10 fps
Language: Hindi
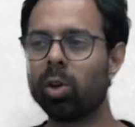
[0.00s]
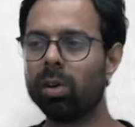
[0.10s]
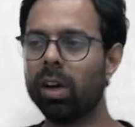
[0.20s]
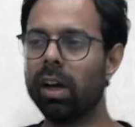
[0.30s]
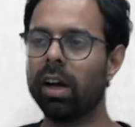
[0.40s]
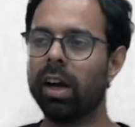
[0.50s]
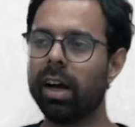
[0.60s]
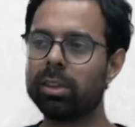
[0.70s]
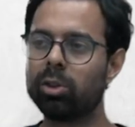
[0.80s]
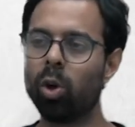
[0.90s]
जो
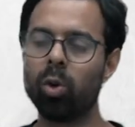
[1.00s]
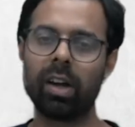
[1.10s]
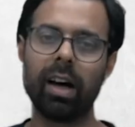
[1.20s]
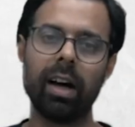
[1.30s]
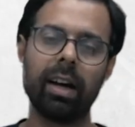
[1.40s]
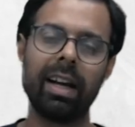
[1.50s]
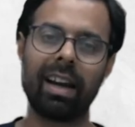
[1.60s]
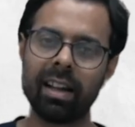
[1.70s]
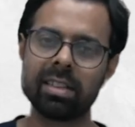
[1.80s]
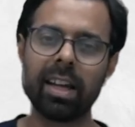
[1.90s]
हाँ, जो उनका
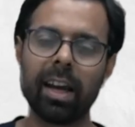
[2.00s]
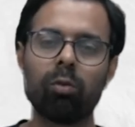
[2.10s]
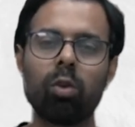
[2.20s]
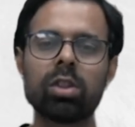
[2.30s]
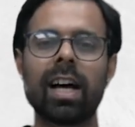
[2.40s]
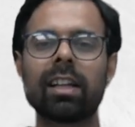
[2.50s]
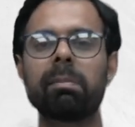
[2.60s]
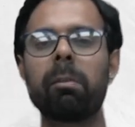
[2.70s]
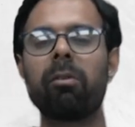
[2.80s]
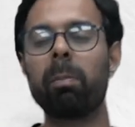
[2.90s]
इंटरेस्ट है वो साथ
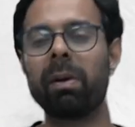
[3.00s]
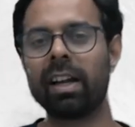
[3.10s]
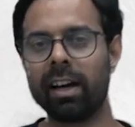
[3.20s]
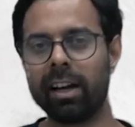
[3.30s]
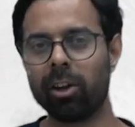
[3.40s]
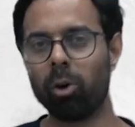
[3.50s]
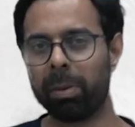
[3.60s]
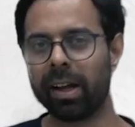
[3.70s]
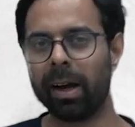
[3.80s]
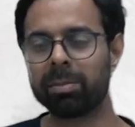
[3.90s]
में वो बिल्ड करने के
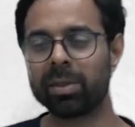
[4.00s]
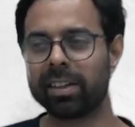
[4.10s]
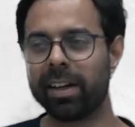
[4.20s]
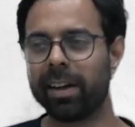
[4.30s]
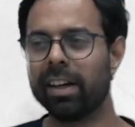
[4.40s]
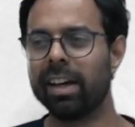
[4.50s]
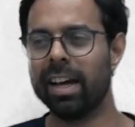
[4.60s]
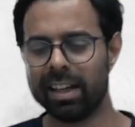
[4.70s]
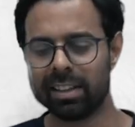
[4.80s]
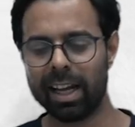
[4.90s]
ऊपर काम करते
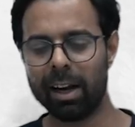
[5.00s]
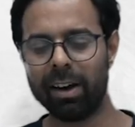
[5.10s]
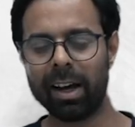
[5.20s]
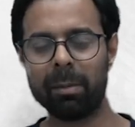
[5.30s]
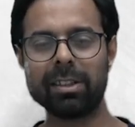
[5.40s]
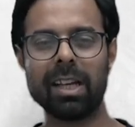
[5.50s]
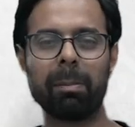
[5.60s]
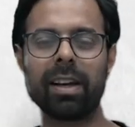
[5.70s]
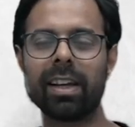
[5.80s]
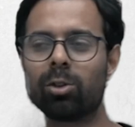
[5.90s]
हैं इसके अलावा अगर मैं
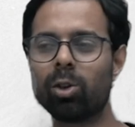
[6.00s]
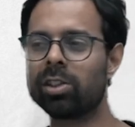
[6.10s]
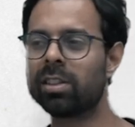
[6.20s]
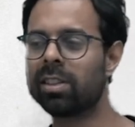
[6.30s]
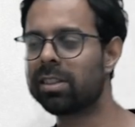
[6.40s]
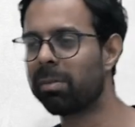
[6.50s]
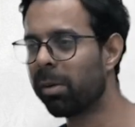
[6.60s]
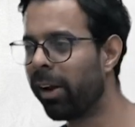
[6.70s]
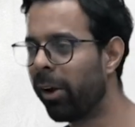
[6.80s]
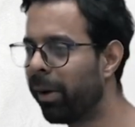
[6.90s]
जापान के एजुकेशन सिस्टम
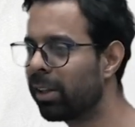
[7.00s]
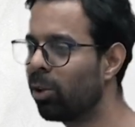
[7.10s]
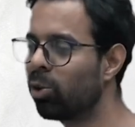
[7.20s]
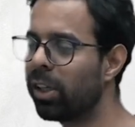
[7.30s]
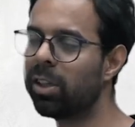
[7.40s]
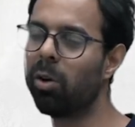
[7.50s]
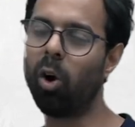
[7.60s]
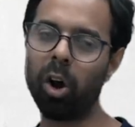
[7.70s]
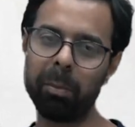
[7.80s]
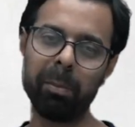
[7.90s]
के बारे में बात करूँ तो ऐसे
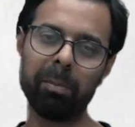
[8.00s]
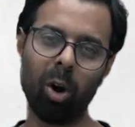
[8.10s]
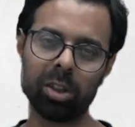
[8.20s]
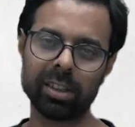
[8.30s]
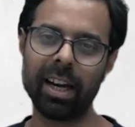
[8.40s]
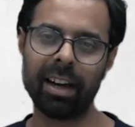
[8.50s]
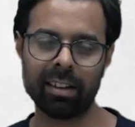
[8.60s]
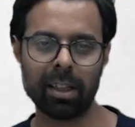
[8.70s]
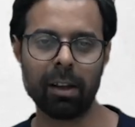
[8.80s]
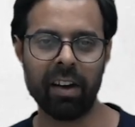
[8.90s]
और भी बहुत सारे
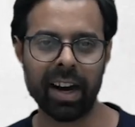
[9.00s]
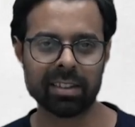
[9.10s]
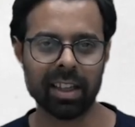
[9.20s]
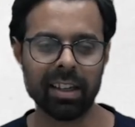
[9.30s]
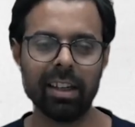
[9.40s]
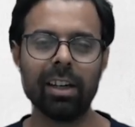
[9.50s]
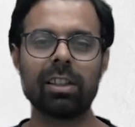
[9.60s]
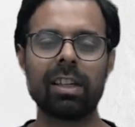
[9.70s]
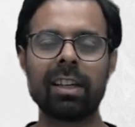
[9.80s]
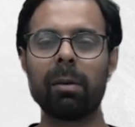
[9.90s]
इंटरेस्टिंग फैक्ट्स हैं
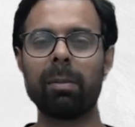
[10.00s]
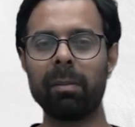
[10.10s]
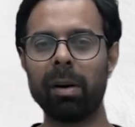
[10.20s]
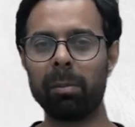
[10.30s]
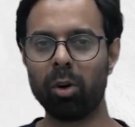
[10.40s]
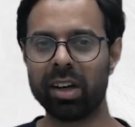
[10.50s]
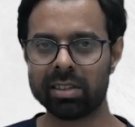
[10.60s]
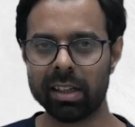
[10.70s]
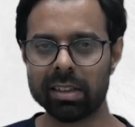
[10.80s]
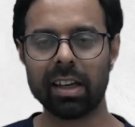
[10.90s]
जिनके बारे में हम लोग
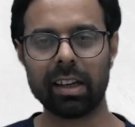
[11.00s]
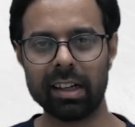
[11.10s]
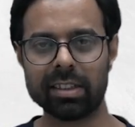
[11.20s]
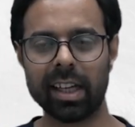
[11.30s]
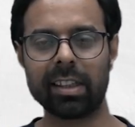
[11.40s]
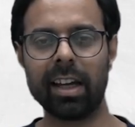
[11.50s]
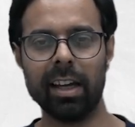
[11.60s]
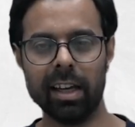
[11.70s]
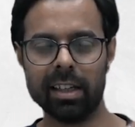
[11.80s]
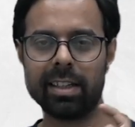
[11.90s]
डिस्कस कर सकते
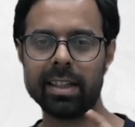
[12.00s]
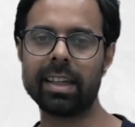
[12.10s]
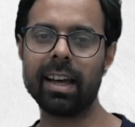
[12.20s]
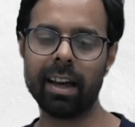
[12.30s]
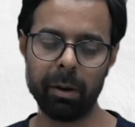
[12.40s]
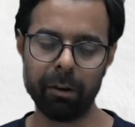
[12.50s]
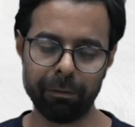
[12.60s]
हैं जैसे कि अगर मैं